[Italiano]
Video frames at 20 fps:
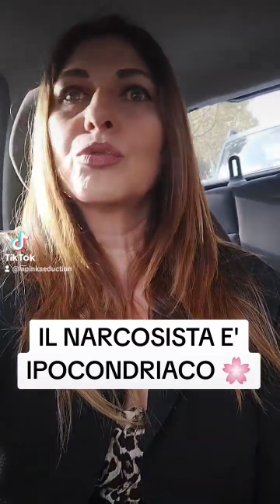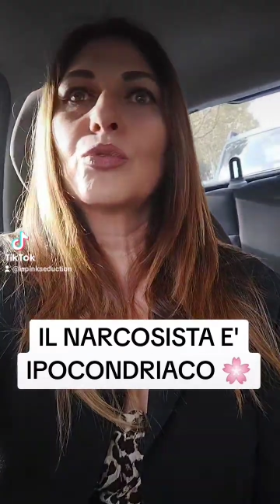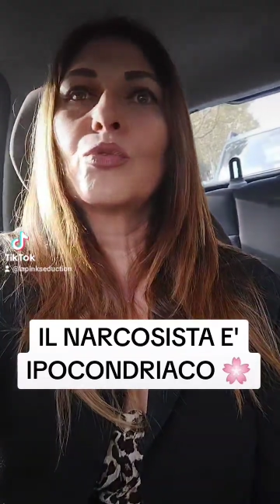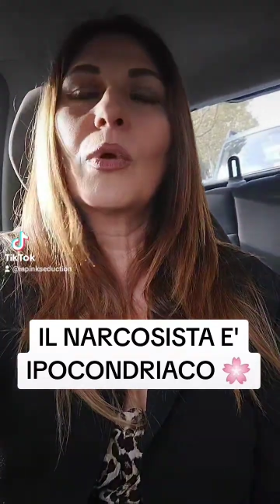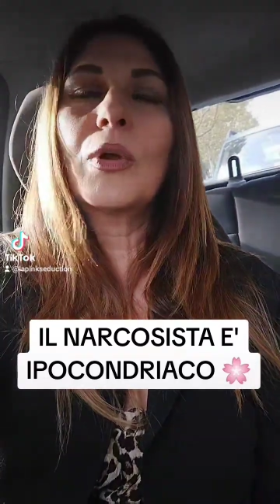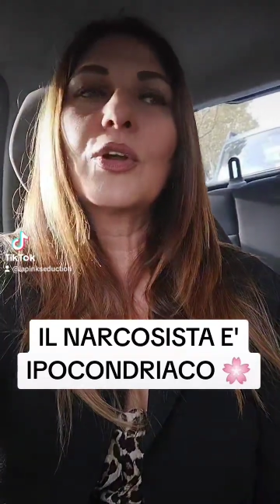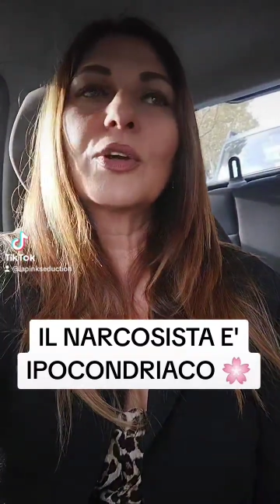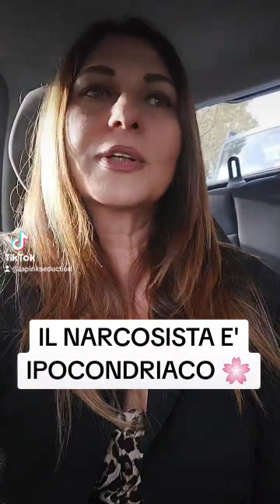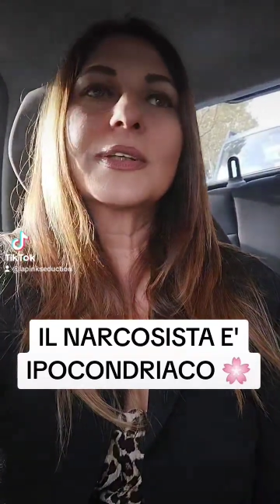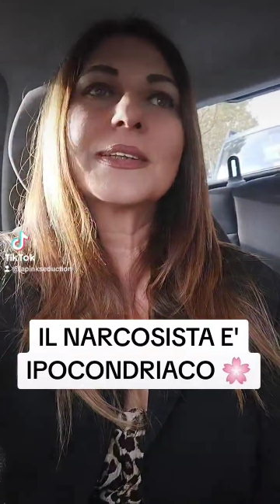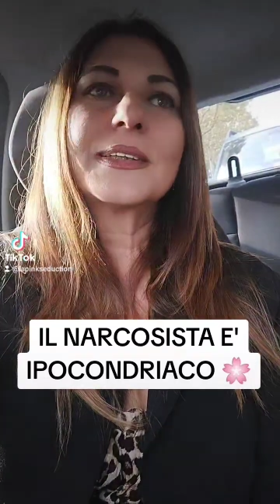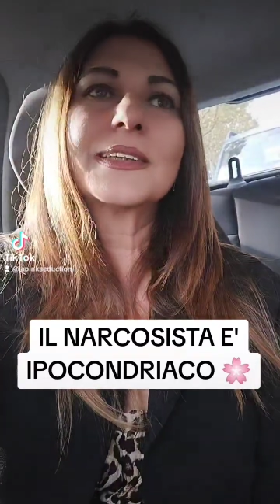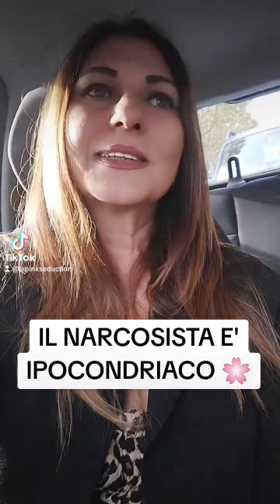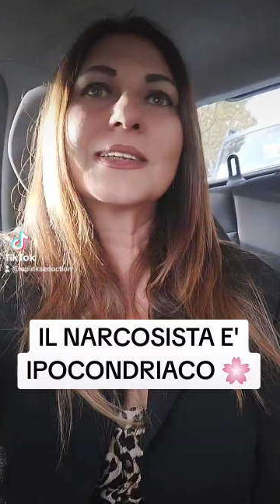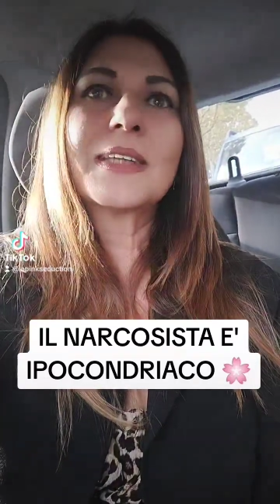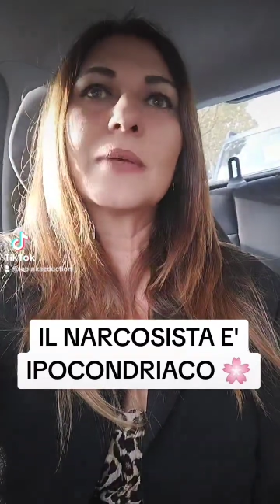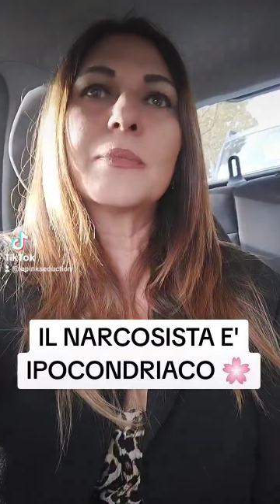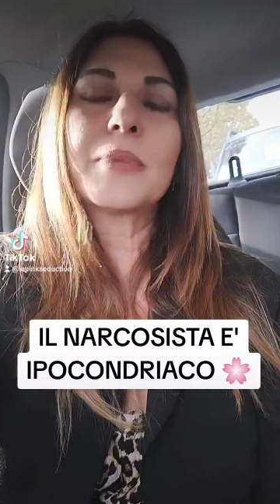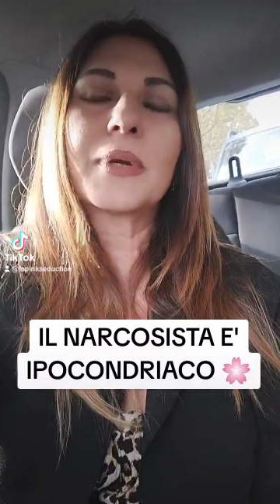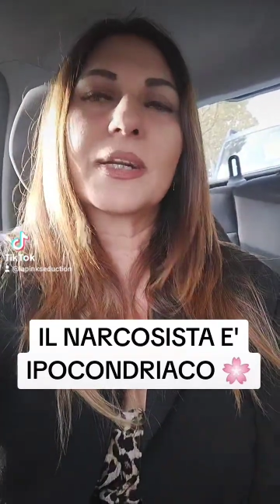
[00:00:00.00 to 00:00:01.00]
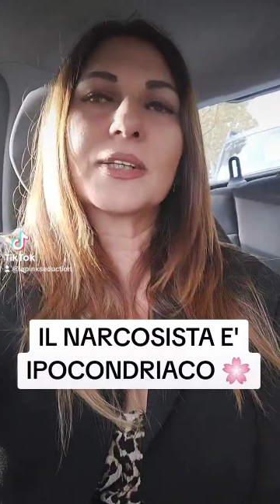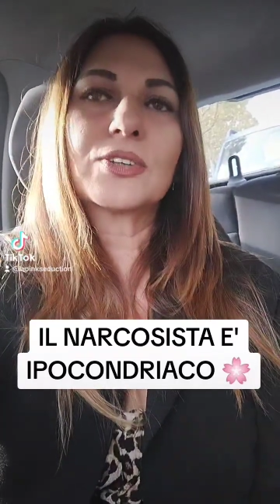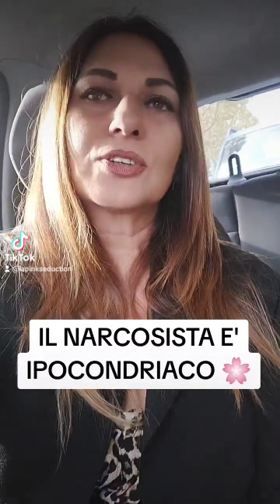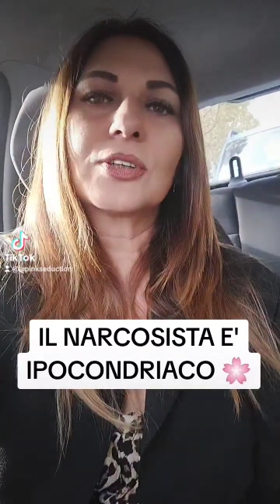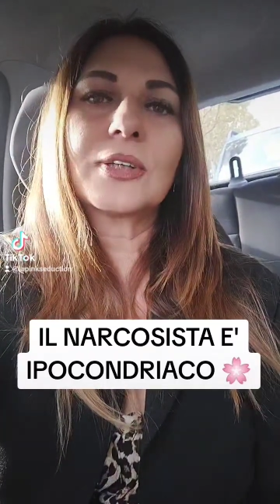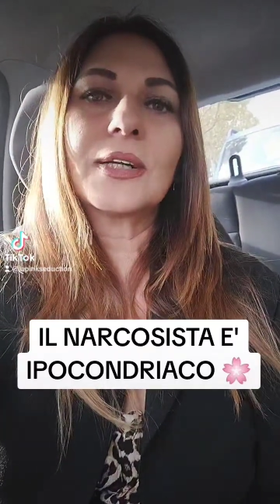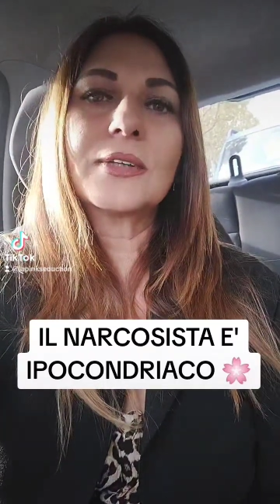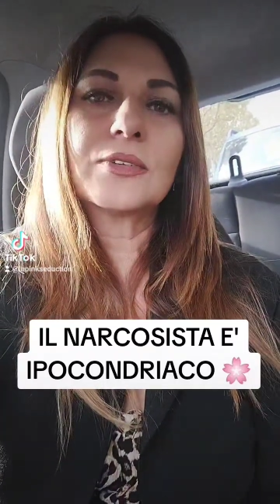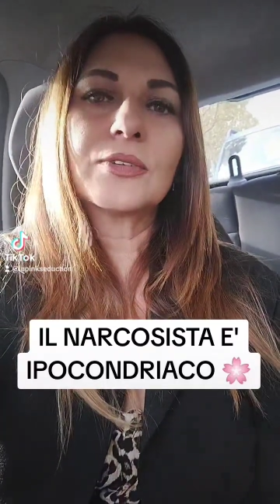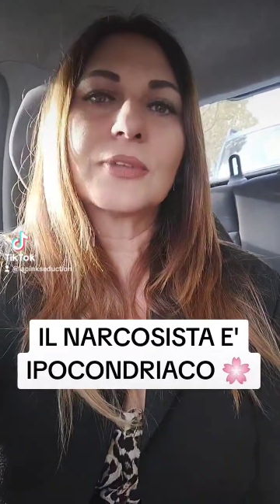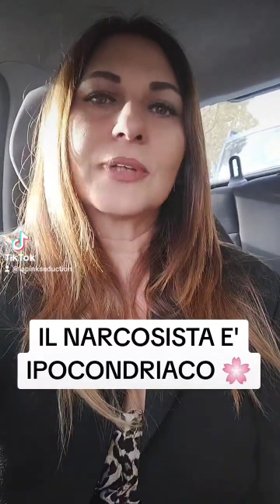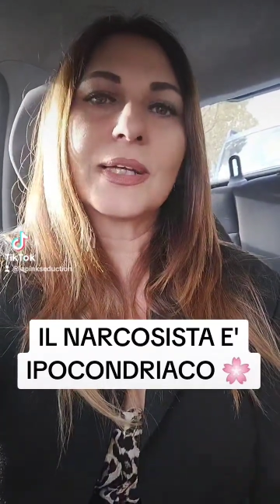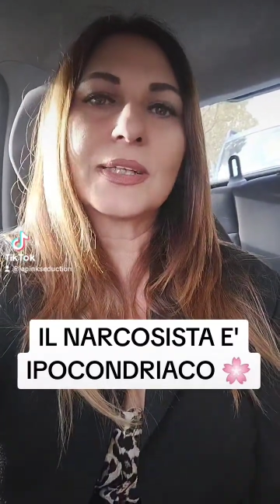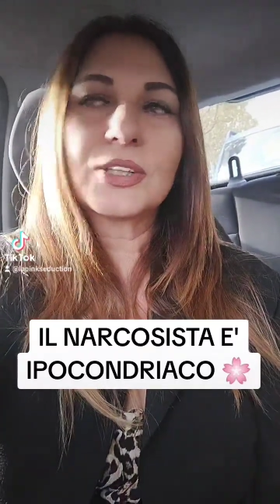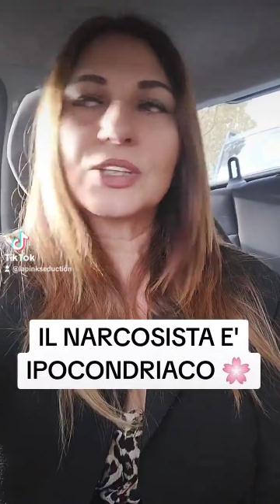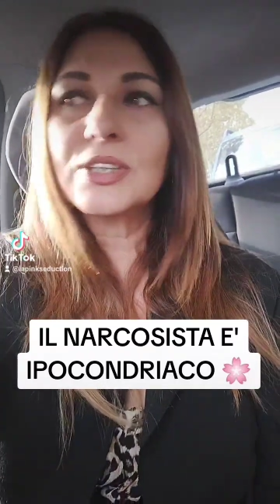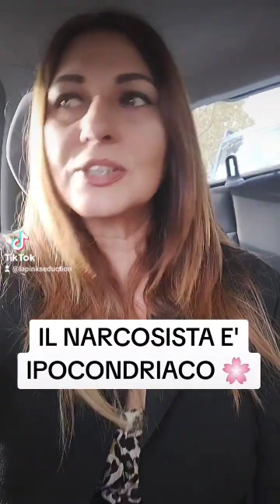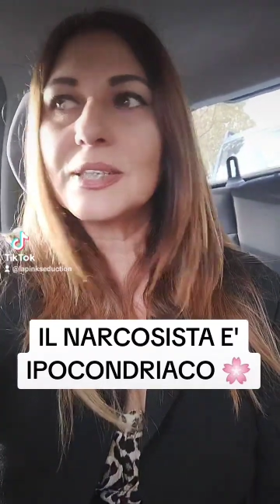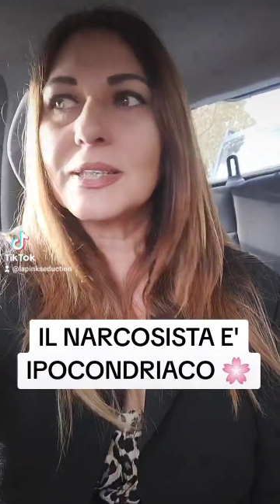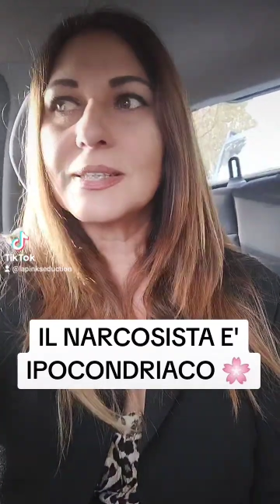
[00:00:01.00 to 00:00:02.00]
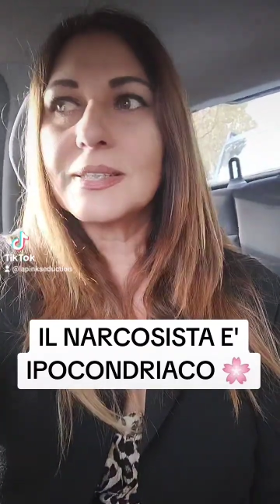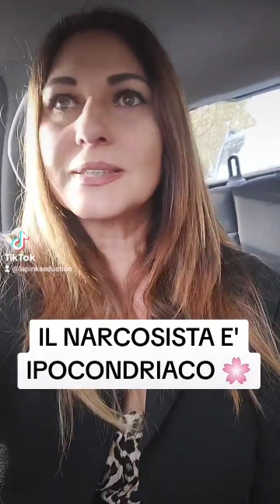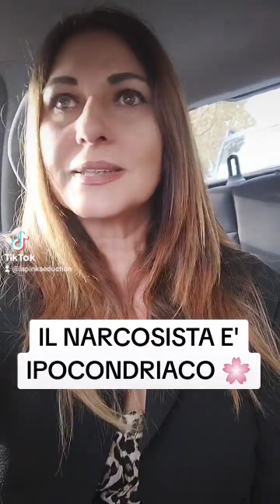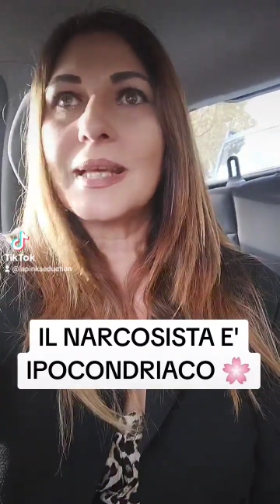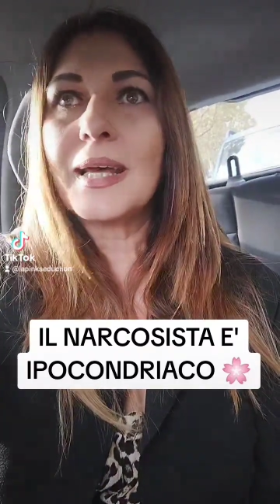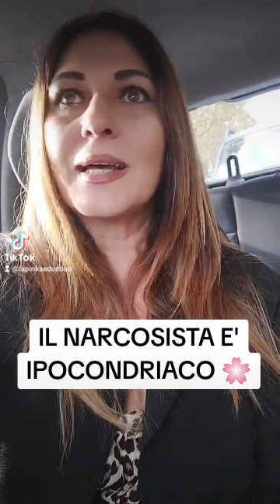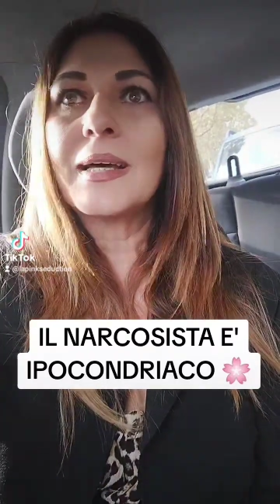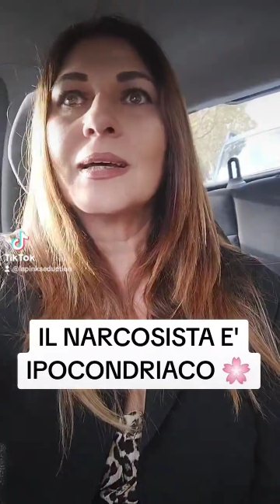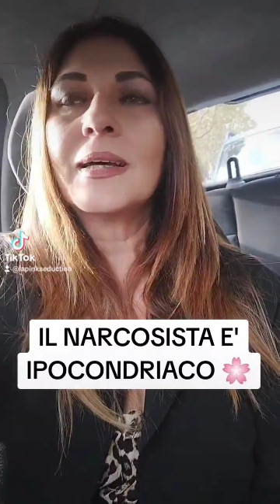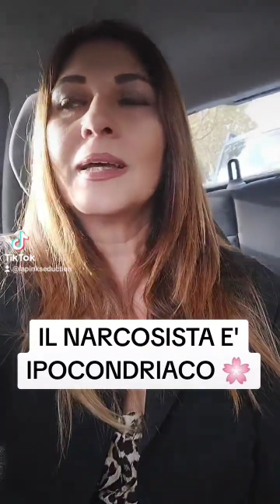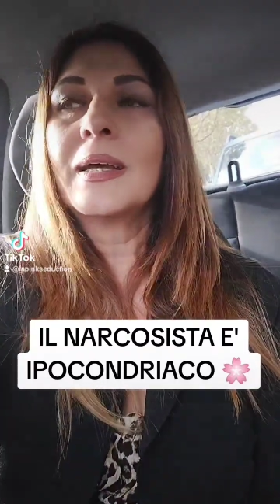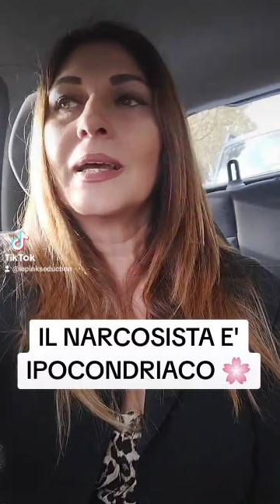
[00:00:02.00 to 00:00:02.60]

Quello che ti sembra razionale di un narcisista